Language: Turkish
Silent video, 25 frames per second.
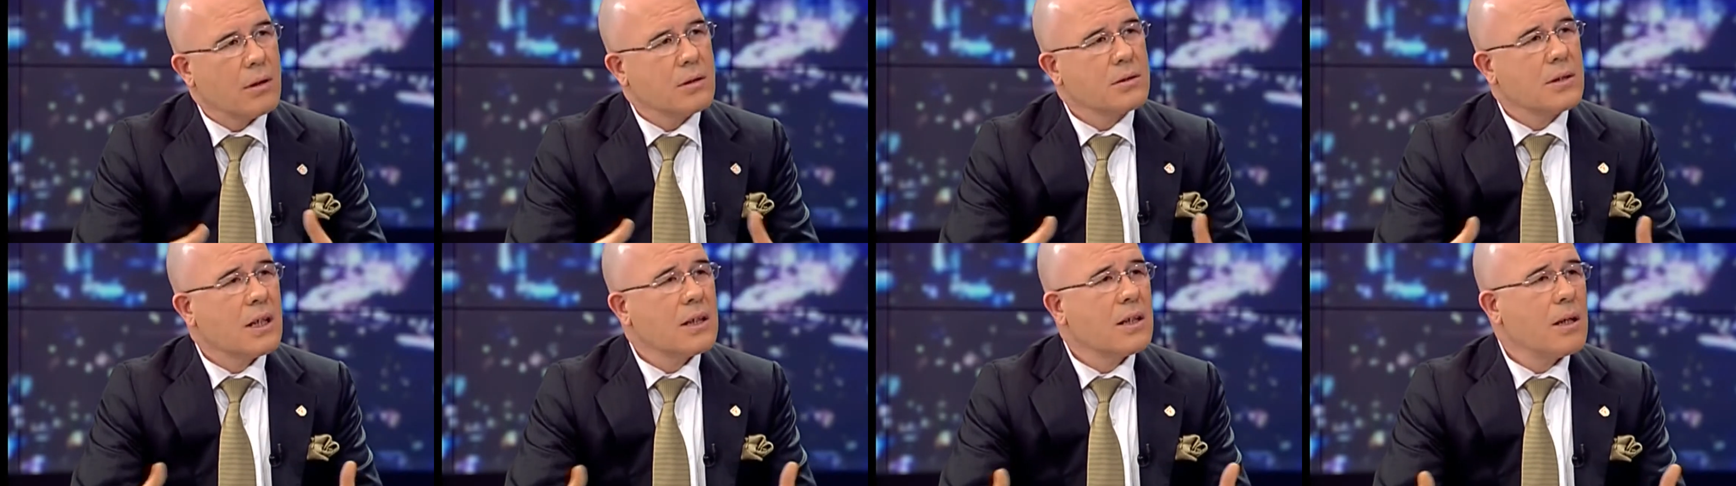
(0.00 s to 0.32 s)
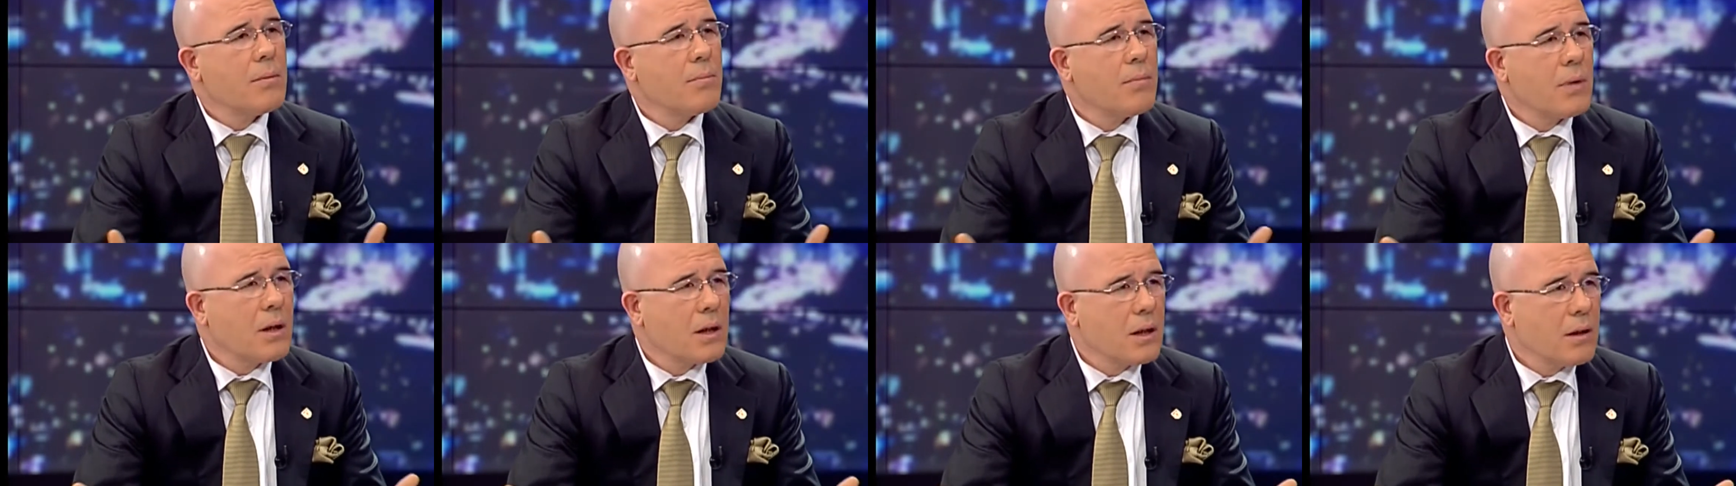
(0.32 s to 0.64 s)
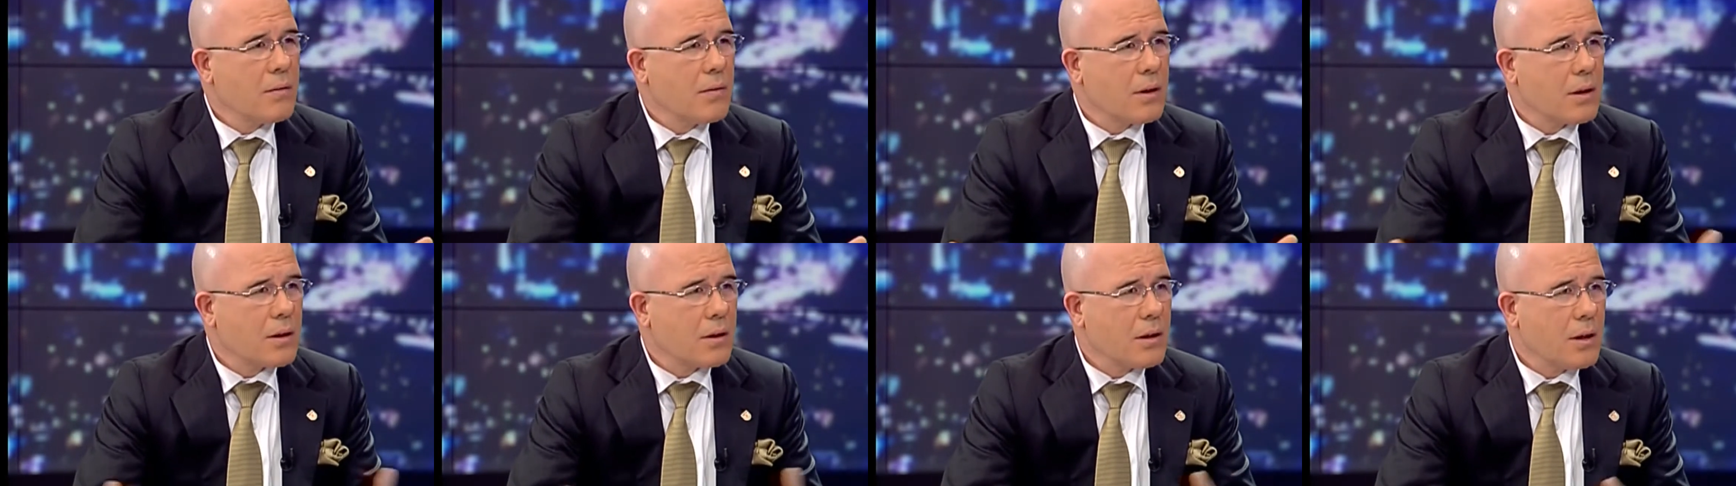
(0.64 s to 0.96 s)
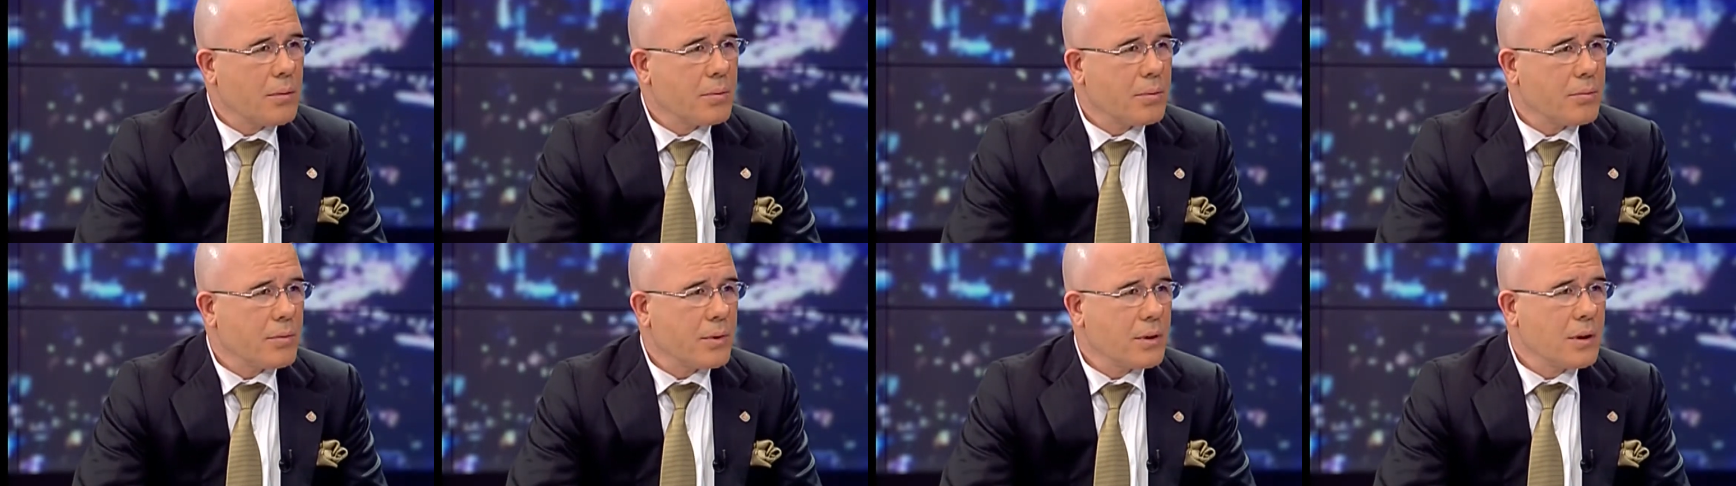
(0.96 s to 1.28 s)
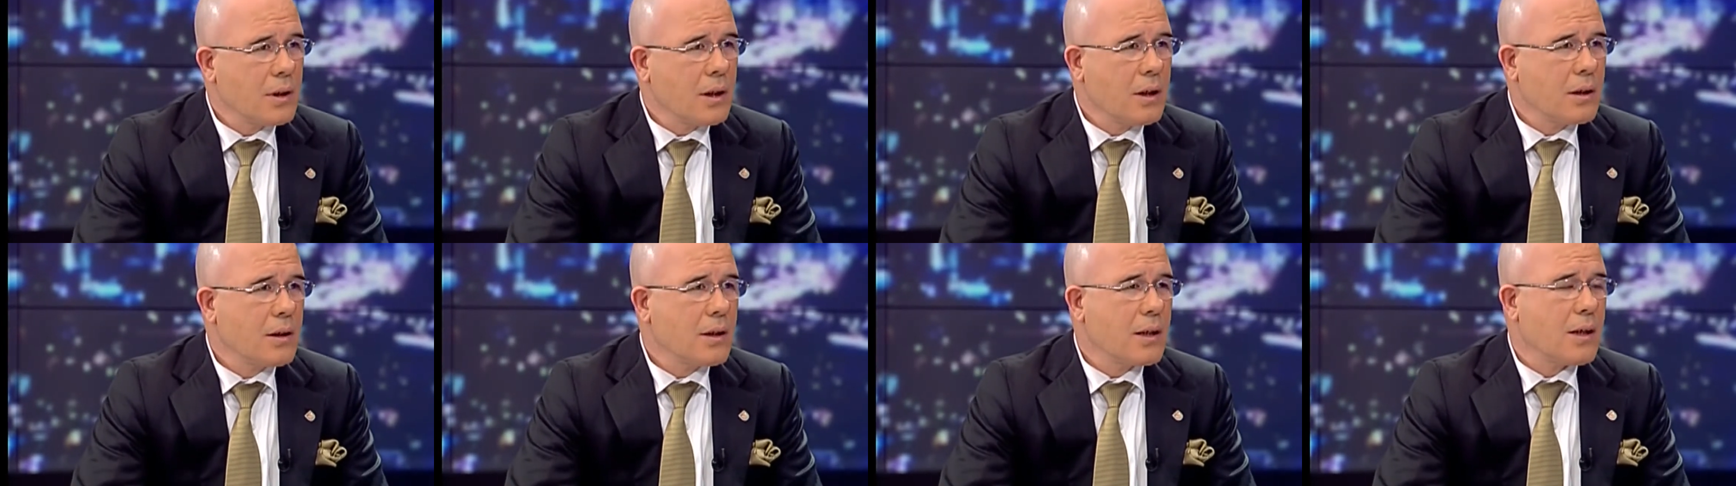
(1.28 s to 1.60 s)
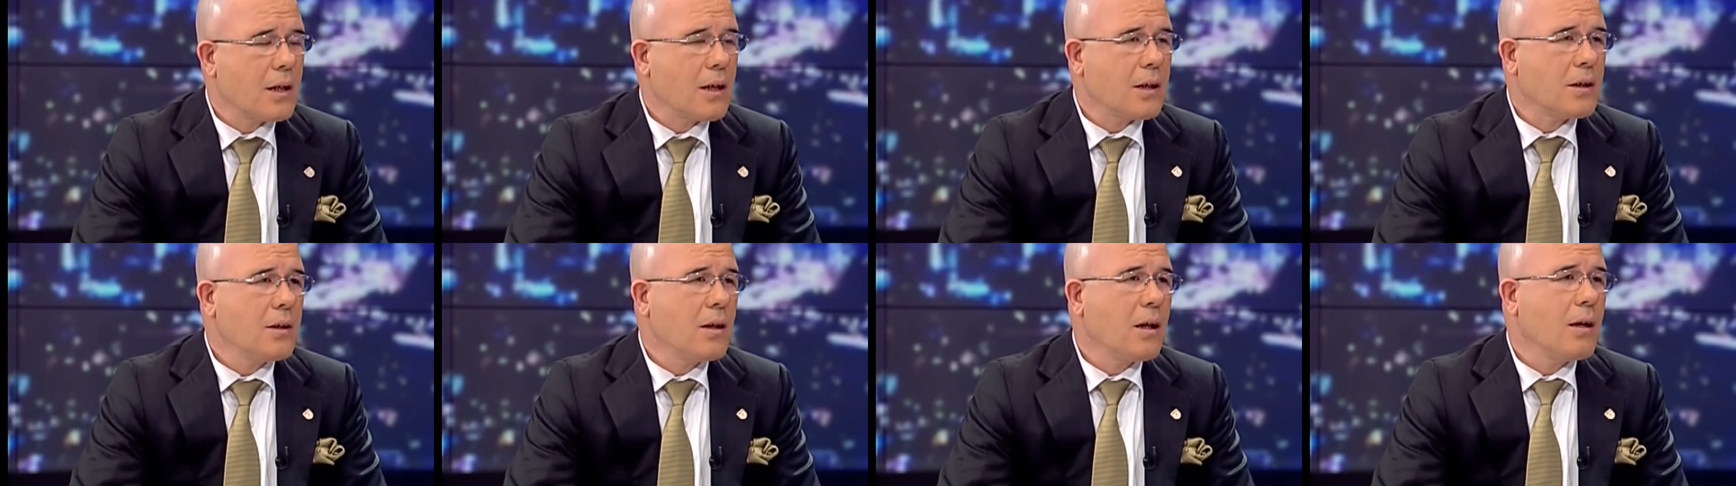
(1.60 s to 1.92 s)
Zaten baklavanın yapımında
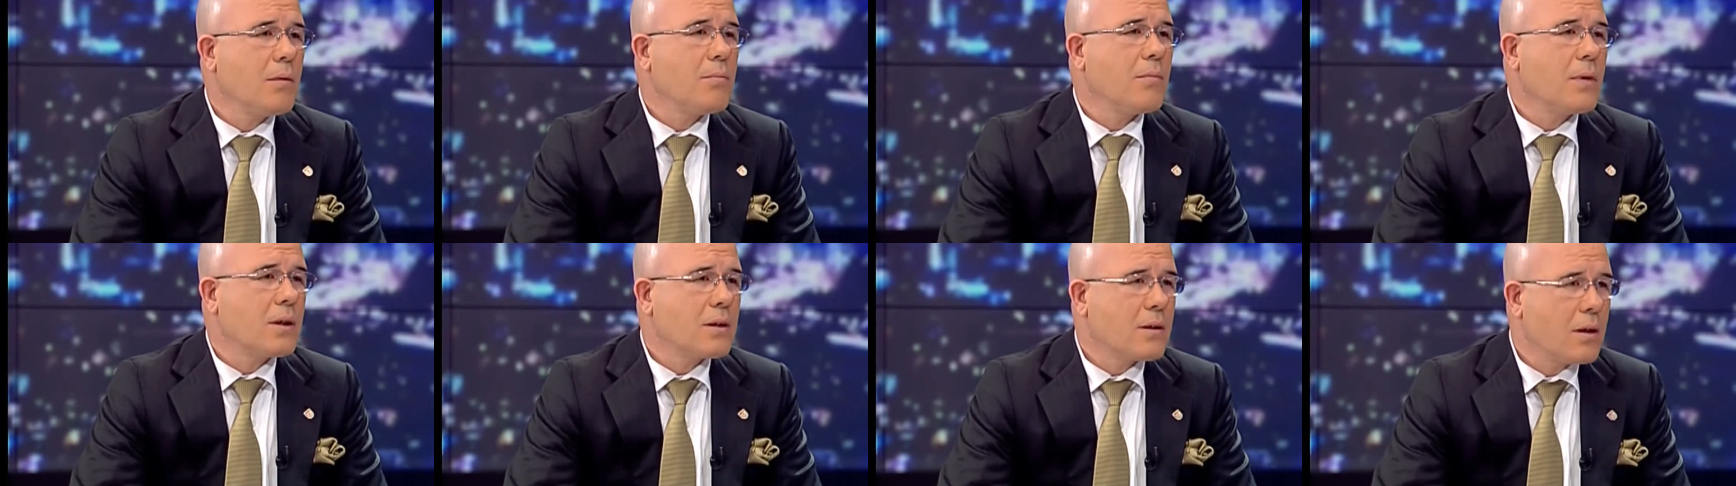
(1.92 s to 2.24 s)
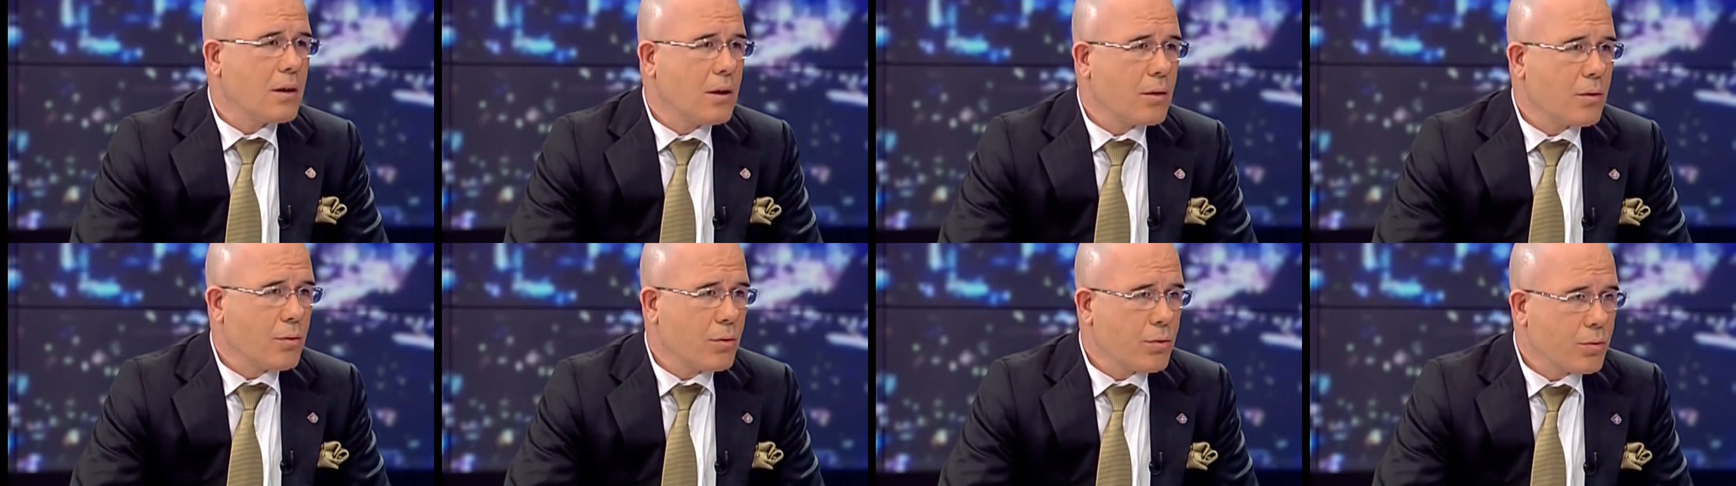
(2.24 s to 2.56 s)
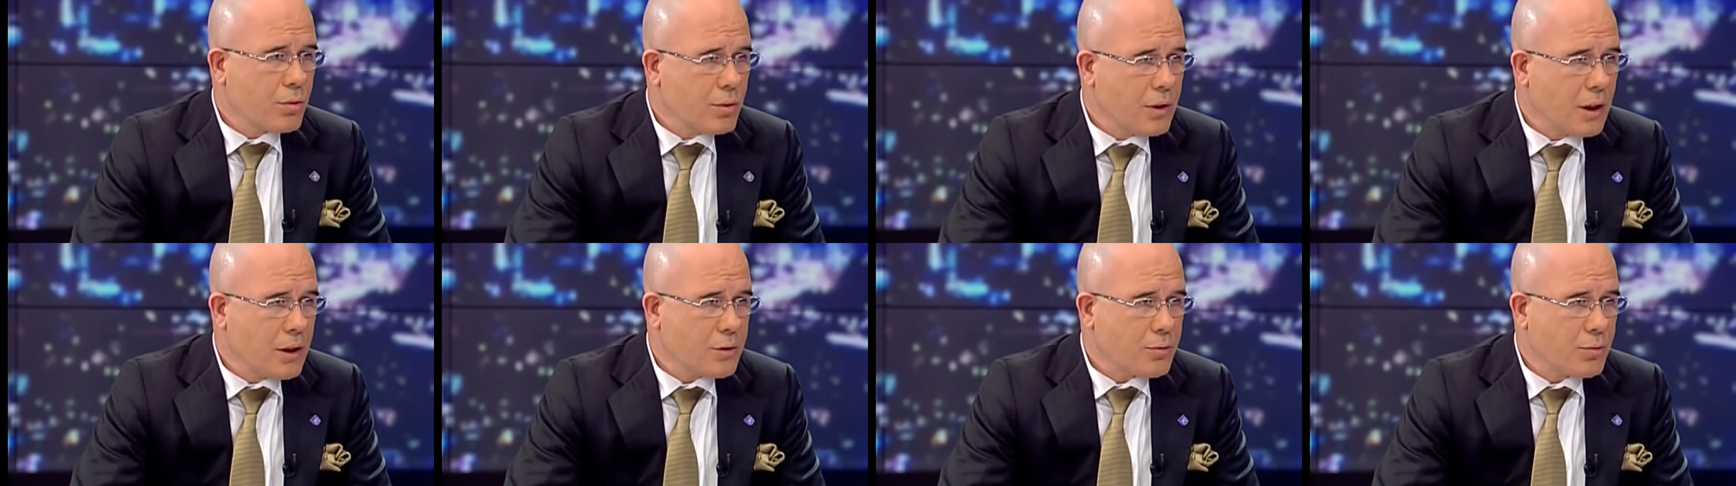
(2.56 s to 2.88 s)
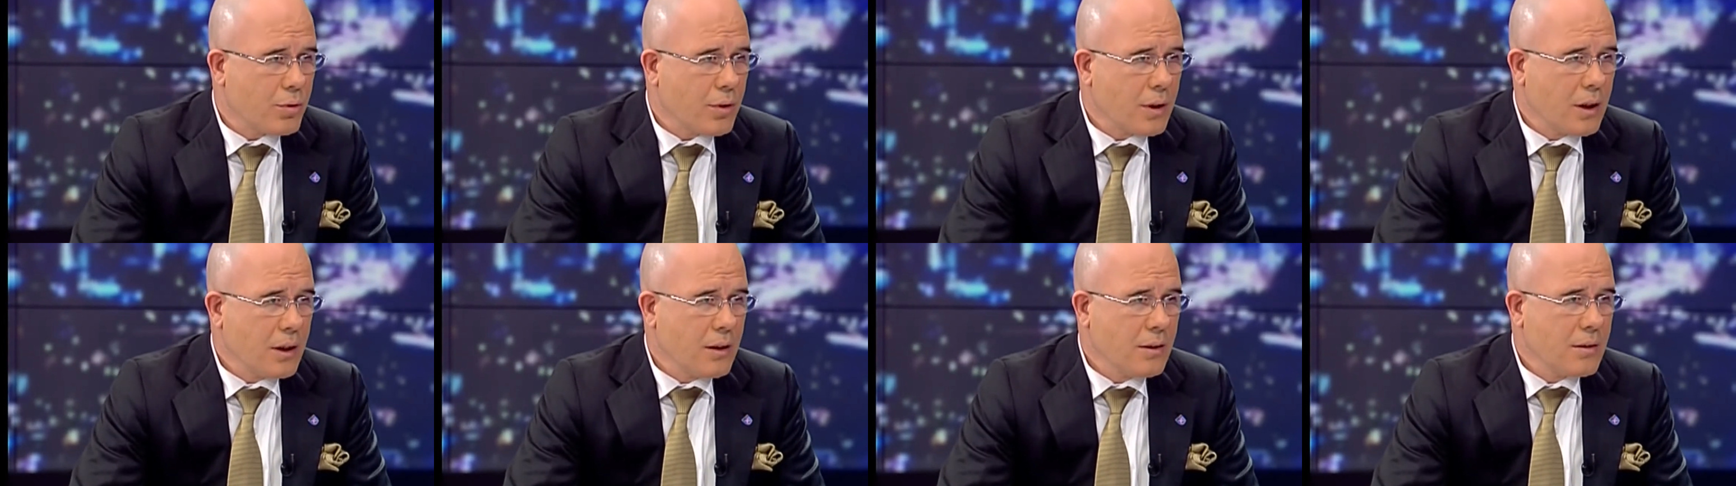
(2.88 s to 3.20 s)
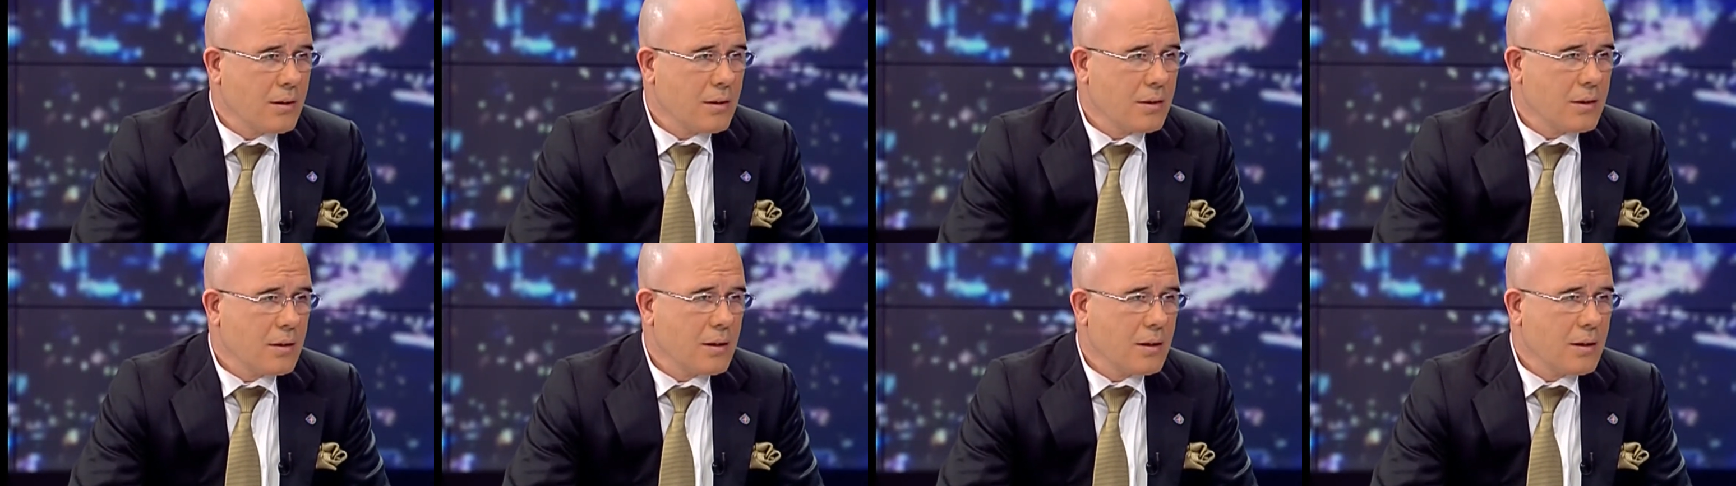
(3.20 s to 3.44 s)
gerekli ham maddeler olduktan sonra